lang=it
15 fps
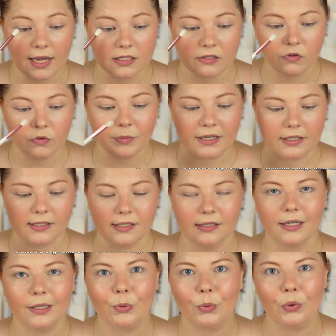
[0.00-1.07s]
a sfumarsi
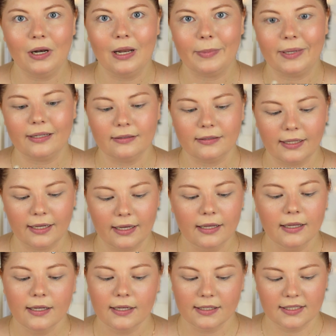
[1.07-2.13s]
tranquillamente
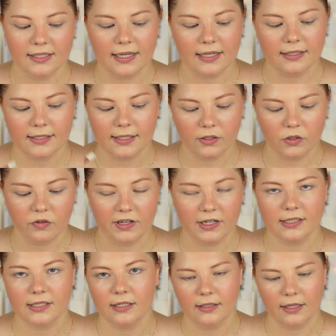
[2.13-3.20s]
senza
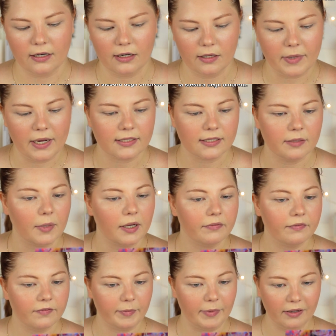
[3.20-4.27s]
dover settare la base ma
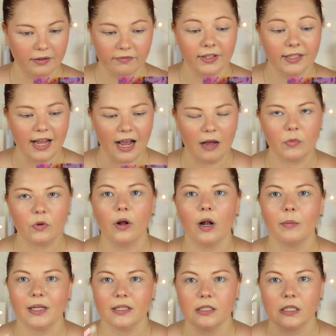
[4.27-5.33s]
vabbè vediamo
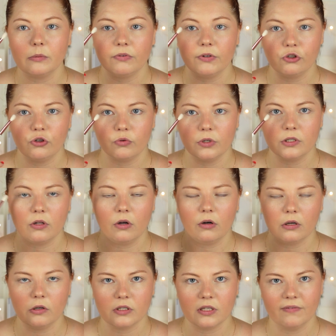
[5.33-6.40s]
al massimo faccio
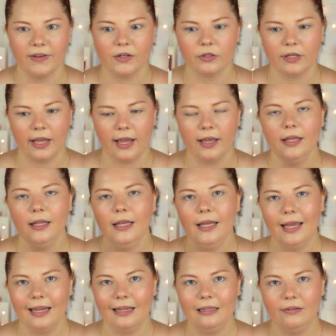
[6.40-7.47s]
quest'occhio se vedo che
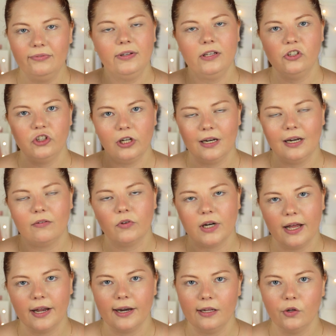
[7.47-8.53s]
è difficile
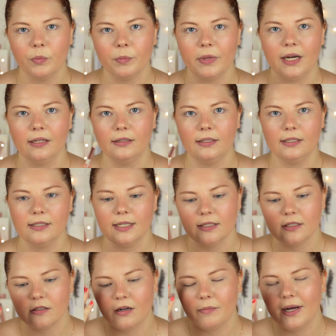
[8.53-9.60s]
lavorare gli ombretti
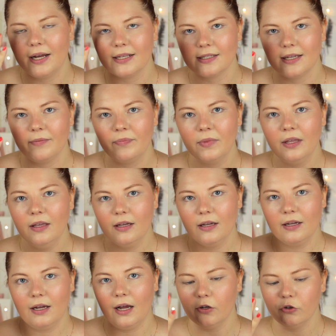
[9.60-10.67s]
senza una base eh,
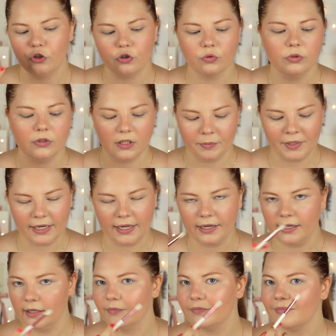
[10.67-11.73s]
asciutta
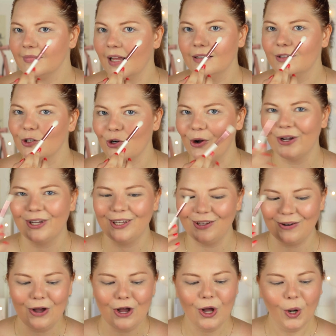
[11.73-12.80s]
magari l'altro
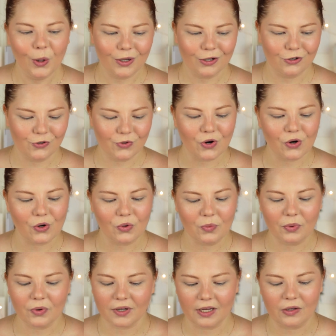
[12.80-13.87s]
occhio lo asciugo con
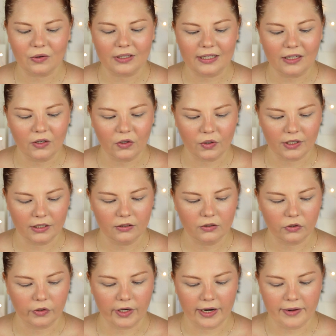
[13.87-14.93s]
un pochino di
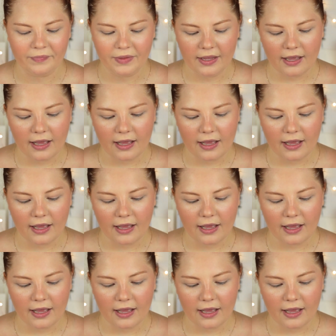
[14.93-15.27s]
correttore colore